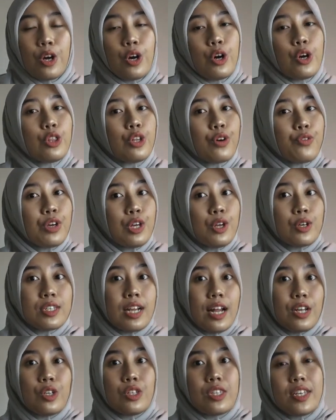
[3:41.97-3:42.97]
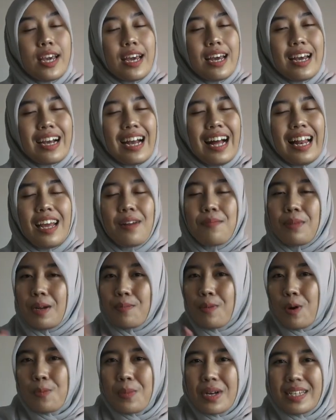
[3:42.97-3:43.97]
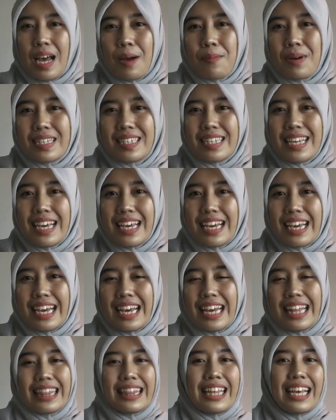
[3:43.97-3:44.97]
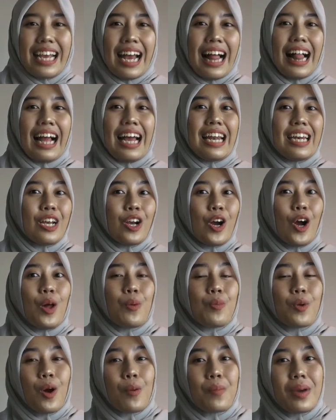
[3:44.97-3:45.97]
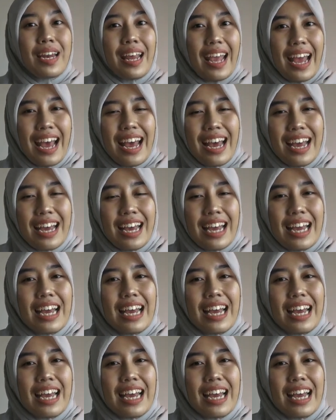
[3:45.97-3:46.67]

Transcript: Untuk video selanjutnya, kalian pada mau bahas apa sih? Tinggalkan di kolom komen ya.